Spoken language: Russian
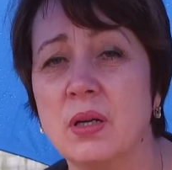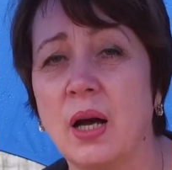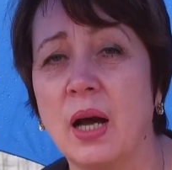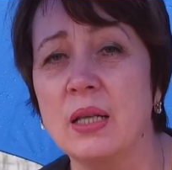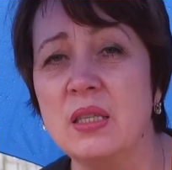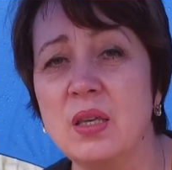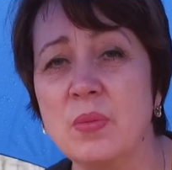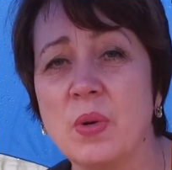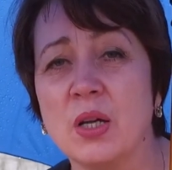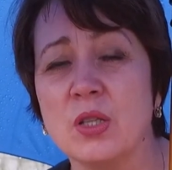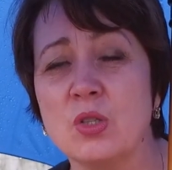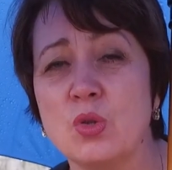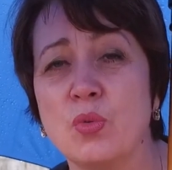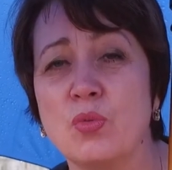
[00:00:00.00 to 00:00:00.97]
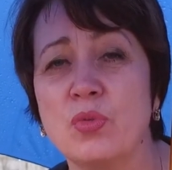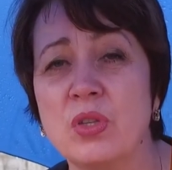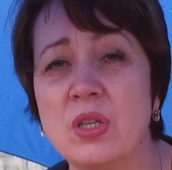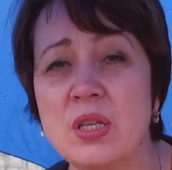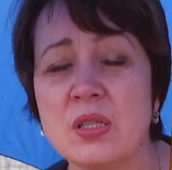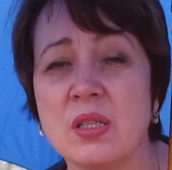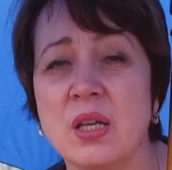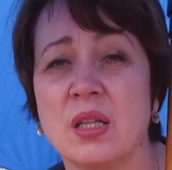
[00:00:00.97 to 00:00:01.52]
одним концом
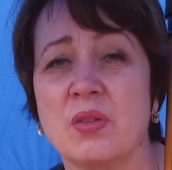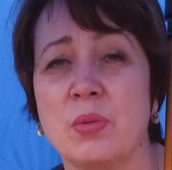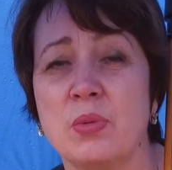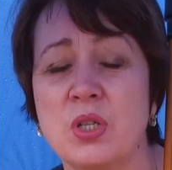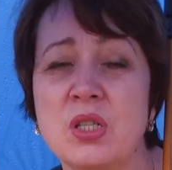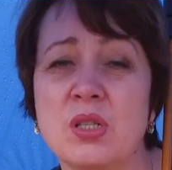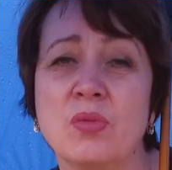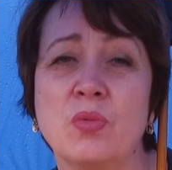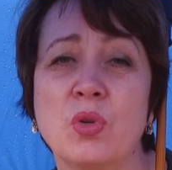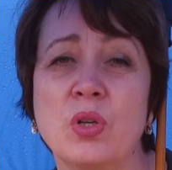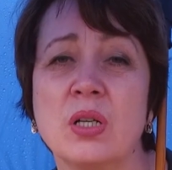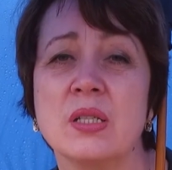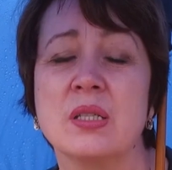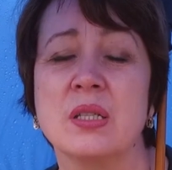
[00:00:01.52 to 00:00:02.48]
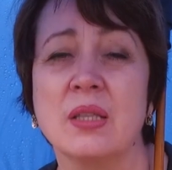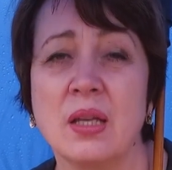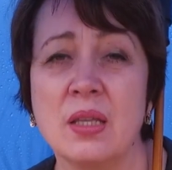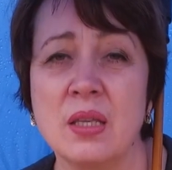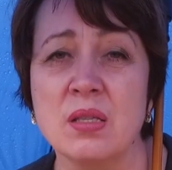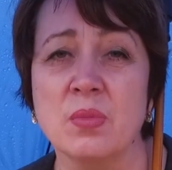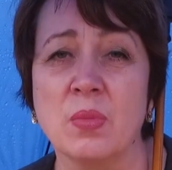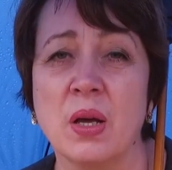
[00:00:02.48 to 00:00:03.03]
вниз, это вообще символика
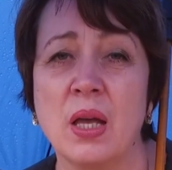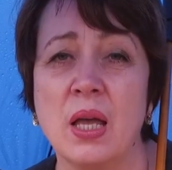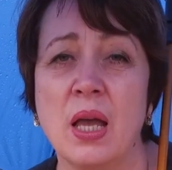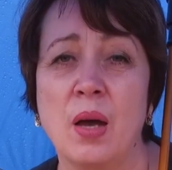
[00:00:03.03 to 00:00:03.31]
сатанизма.